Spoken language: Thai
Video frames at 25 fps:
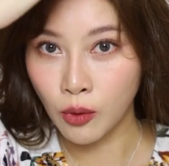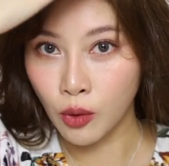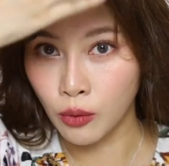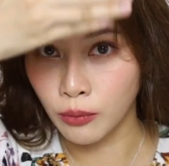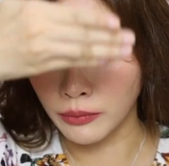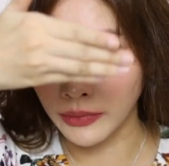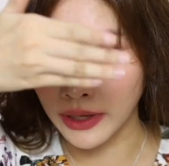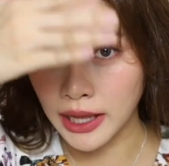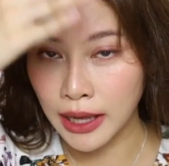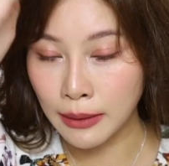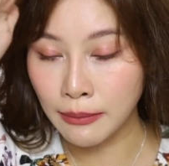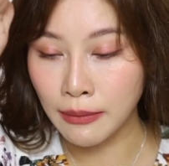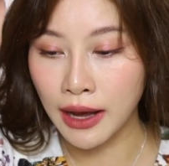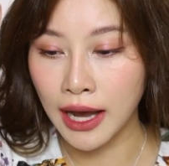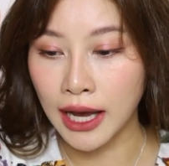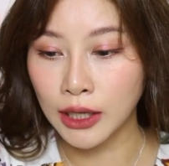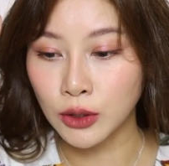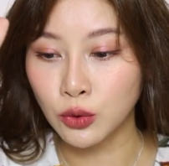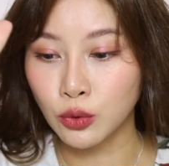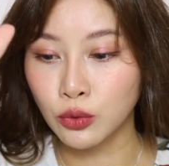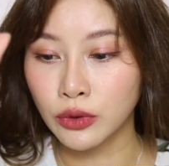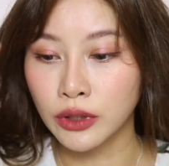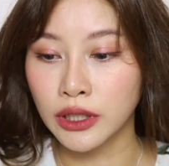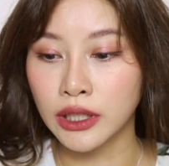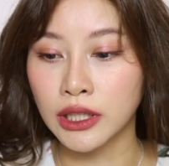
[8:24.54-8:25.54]
มหน้ามา
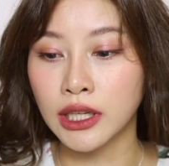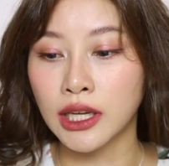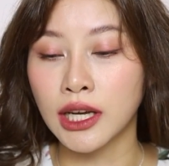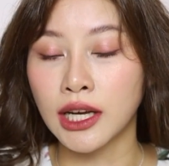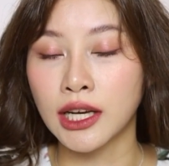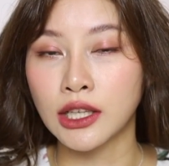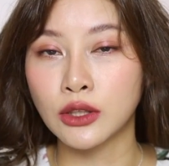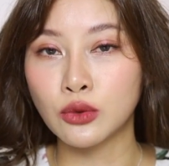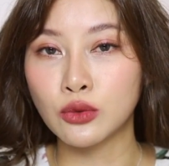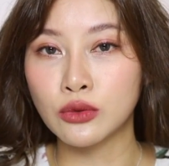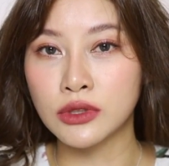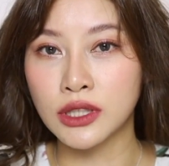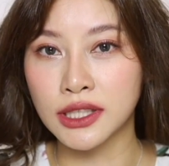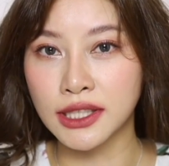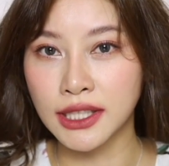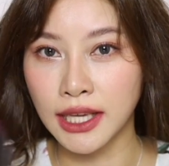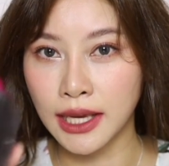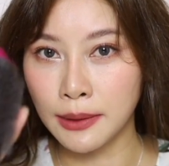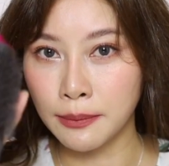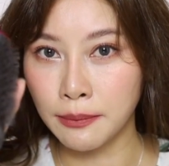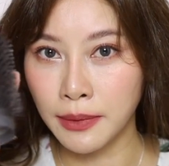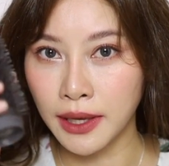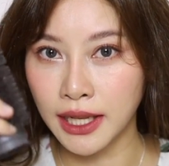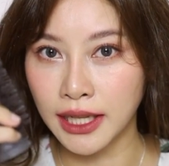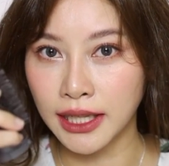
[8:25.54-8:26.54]
ตรงนี้นะคะจูจะใช้
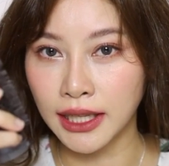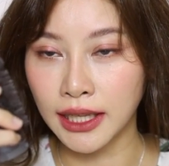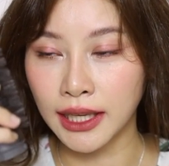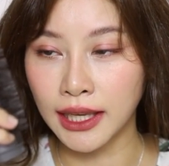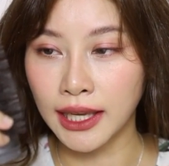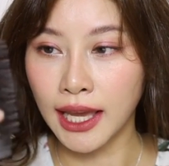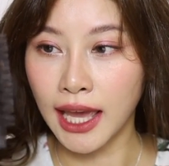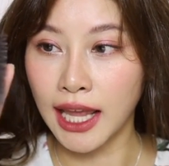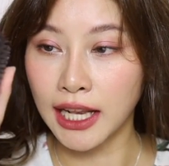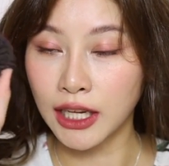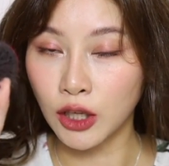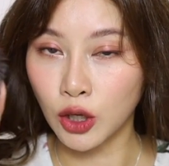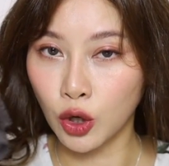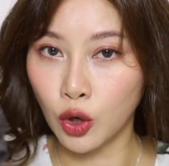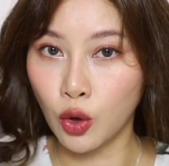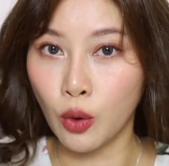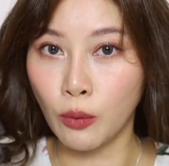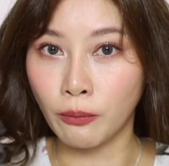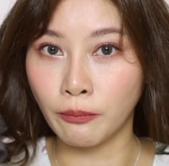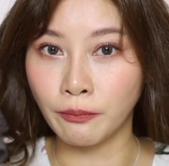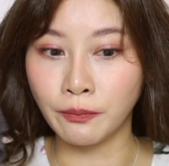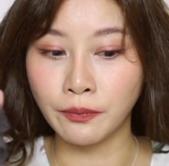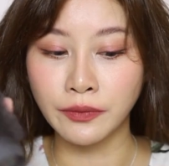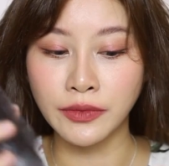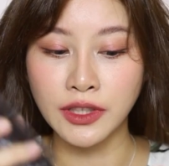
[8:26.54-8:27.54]
เป็นแกนกล
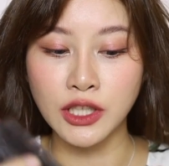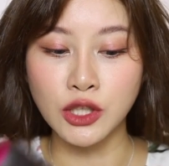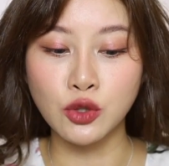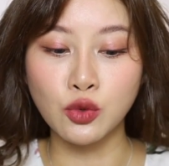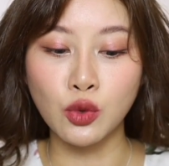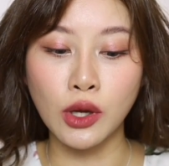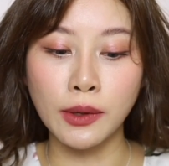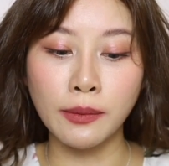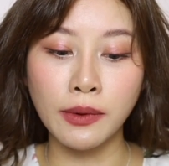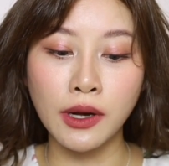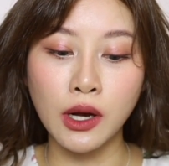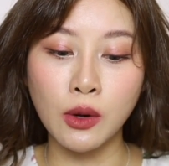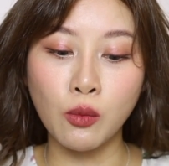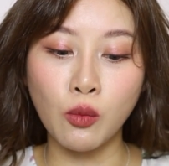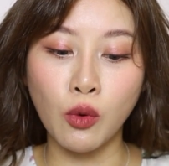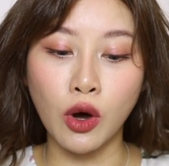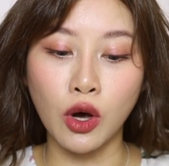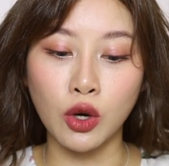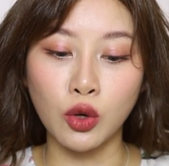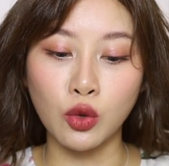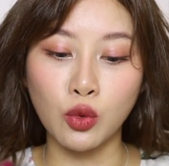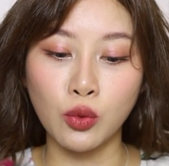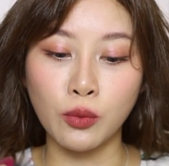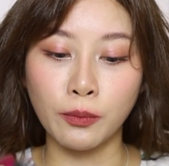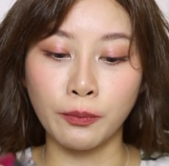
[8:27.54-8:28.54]
มที่ช่วยเพิ่มวอ
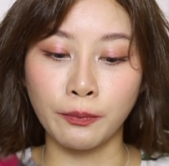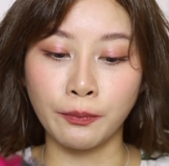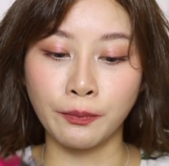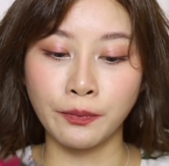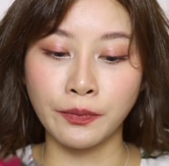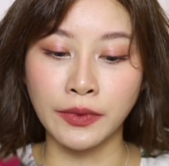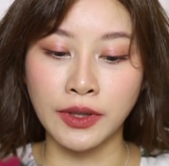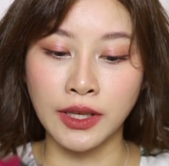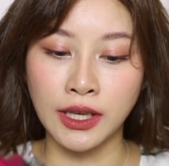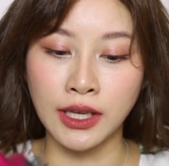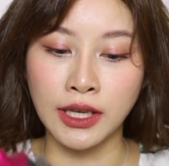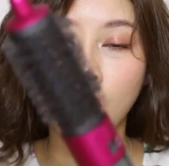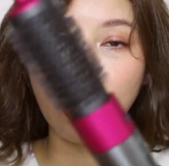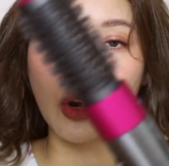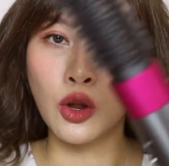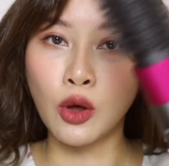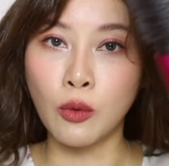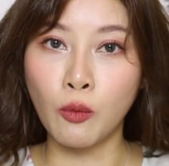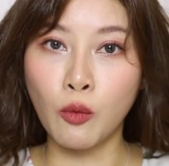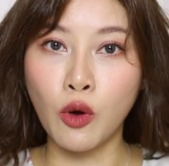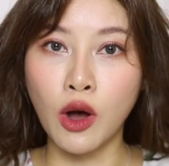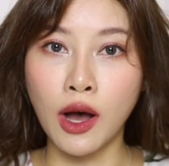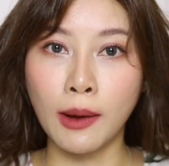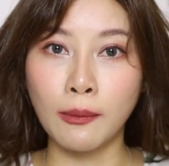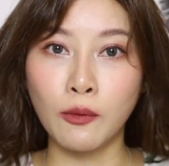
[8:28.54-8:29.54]
ลลุ่มล
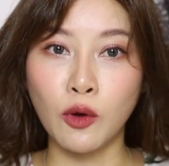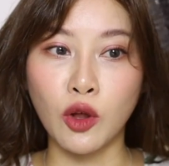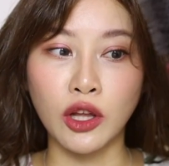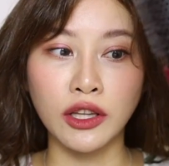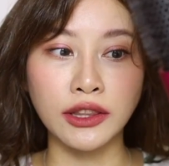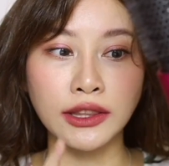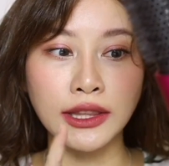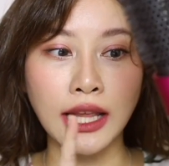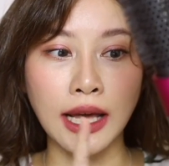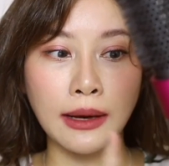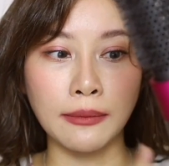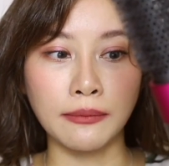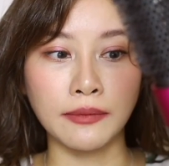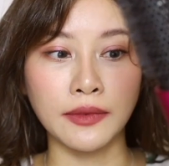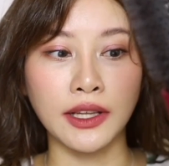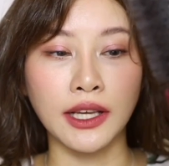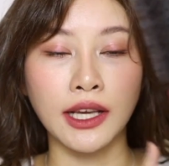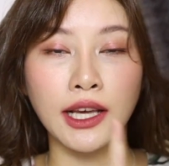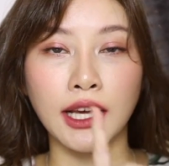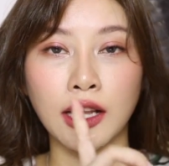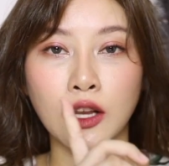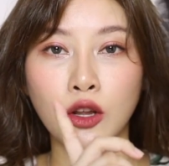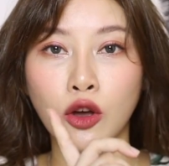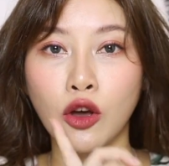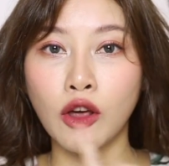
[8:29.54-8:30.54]
มความร้อนต่ำนะ
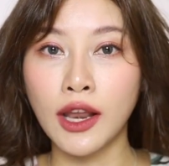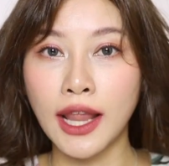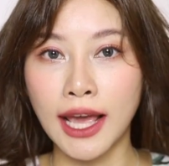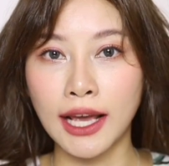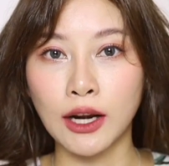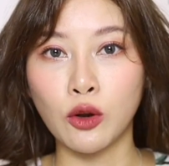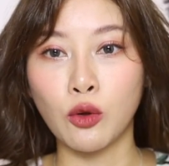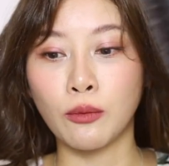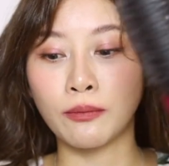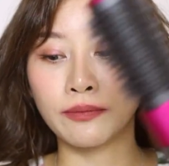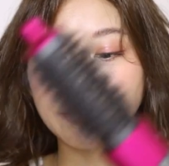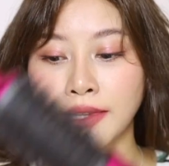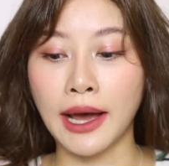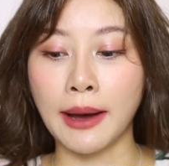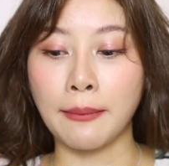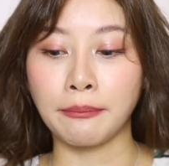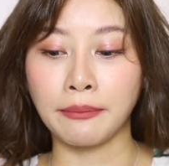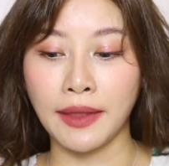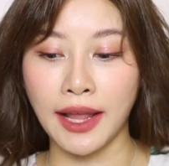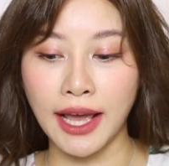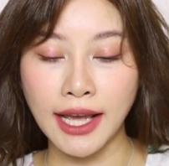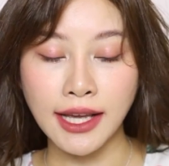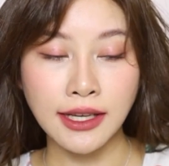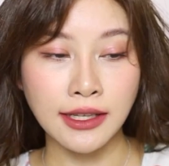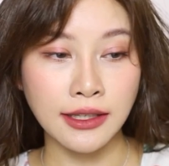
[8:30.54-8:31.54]
คะแล้วก็แรงลม
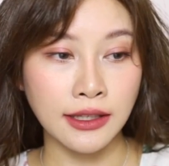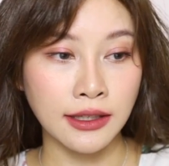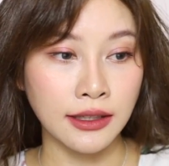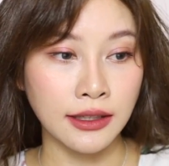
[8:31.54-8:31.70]
ต่ำนะ